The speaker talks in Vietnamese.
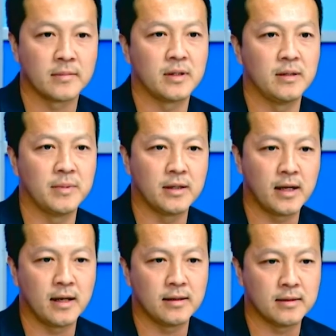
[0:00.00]
thì mình
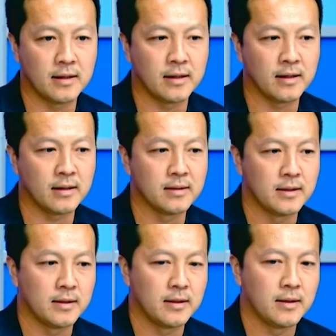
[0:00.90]
nên uh,
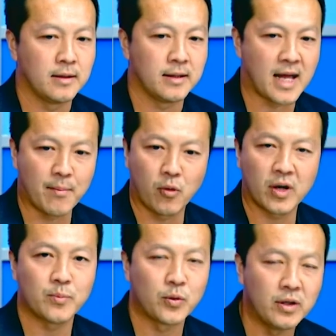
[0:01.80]
là một
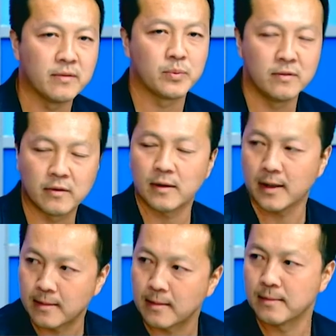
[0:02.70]
cái pre-approval
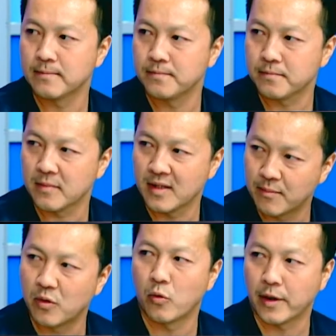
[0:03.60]
letter, ừ.
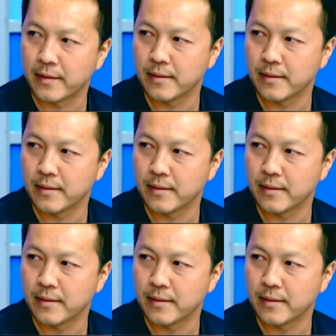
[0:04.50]
number one.